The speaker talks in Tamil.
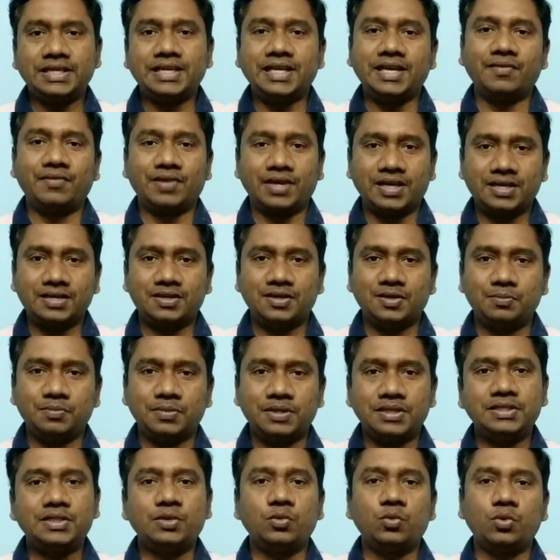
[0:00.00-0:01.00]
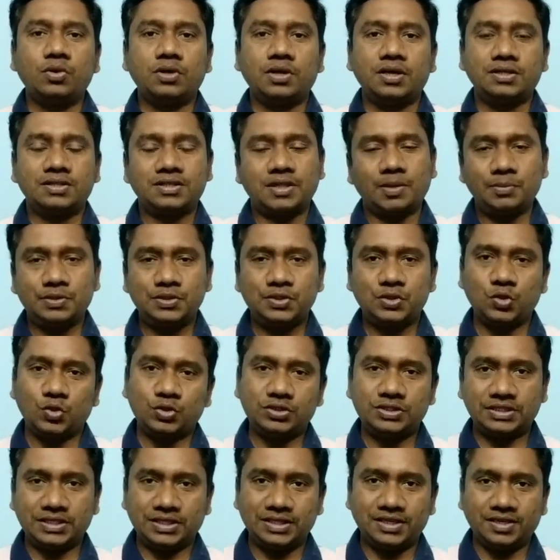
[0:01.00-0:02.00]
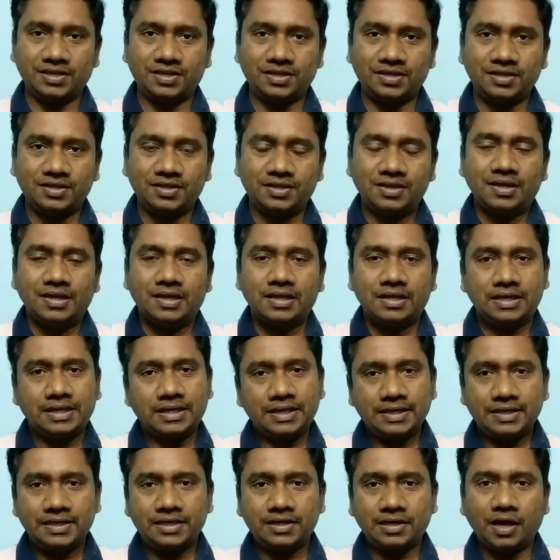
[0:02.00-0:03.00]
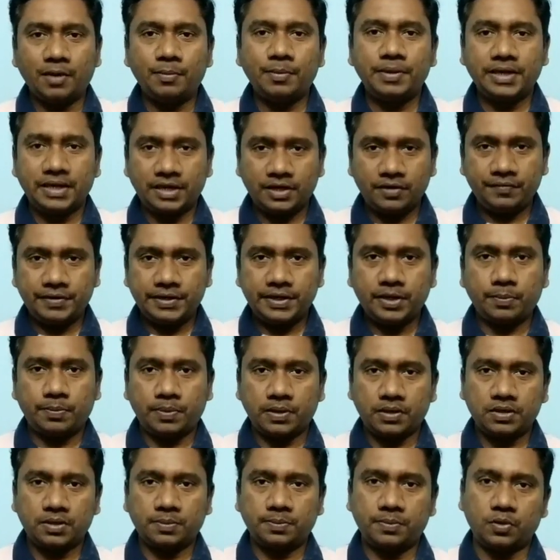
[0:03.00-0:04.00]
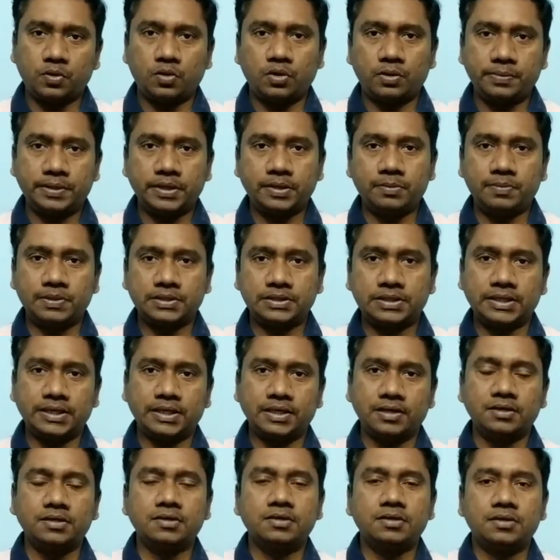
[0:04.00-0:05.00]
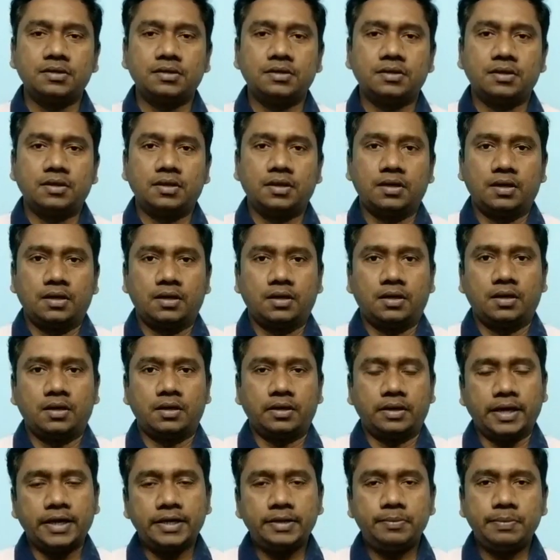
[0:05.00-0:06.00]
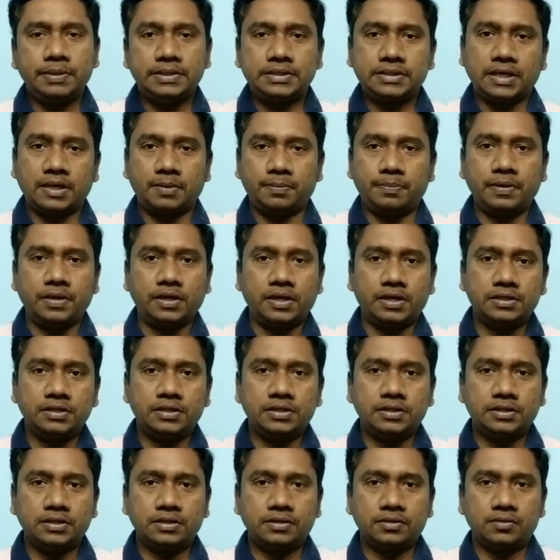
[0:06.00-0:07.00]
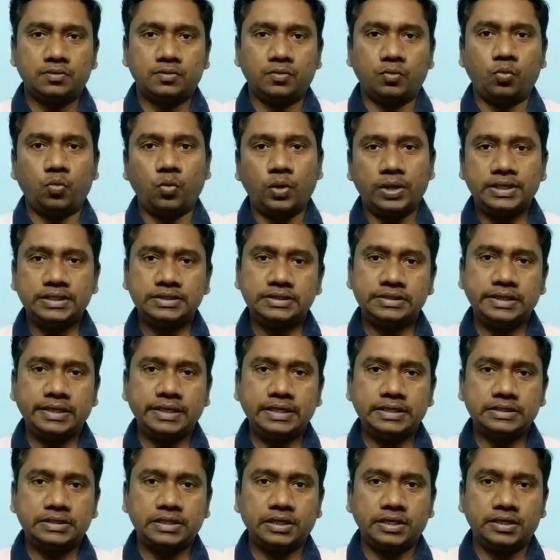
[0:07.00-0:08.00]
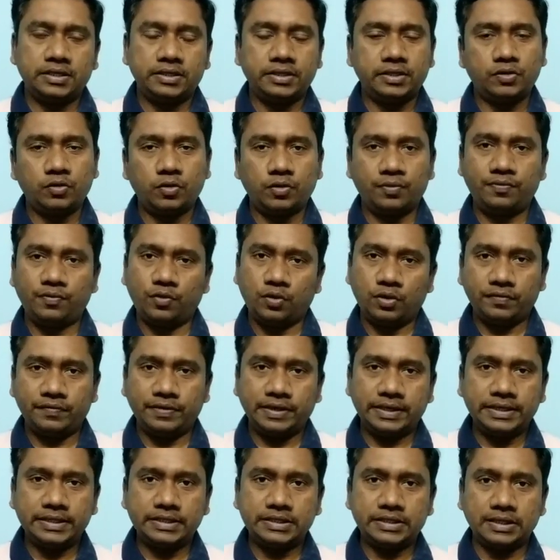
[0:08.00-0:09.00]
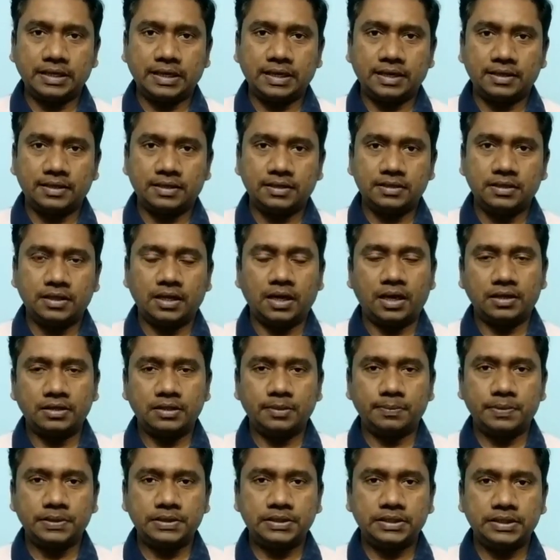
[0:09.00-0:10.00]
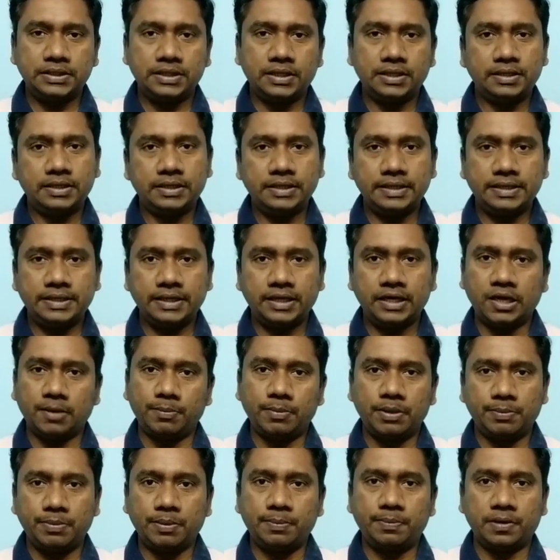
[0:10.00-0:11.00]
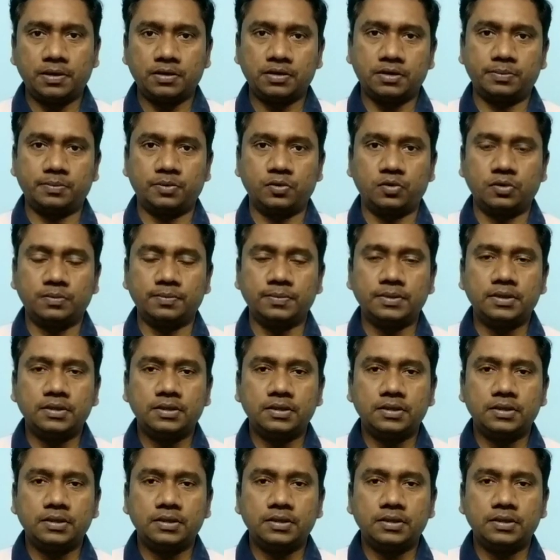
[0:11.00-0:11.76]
இனிய வணக்கம் இது உங்கள் தமிழ் ஸ்டோர் சேனல் இன்றைக்கி நாம் என்ன வீடியோ பார்க்க போகிறோம் அப்படின்னு பார்த்தீங்கன்னா ரெட்மி தரப்புலேருந்து ஒய் சீரீஸில் இன்னொரு ஃபோனை வெளியிட்டிருக்காங்க அதை பற்றிய டீட்டெயில் நாம் இப்போ பார்க்க போகிறோம்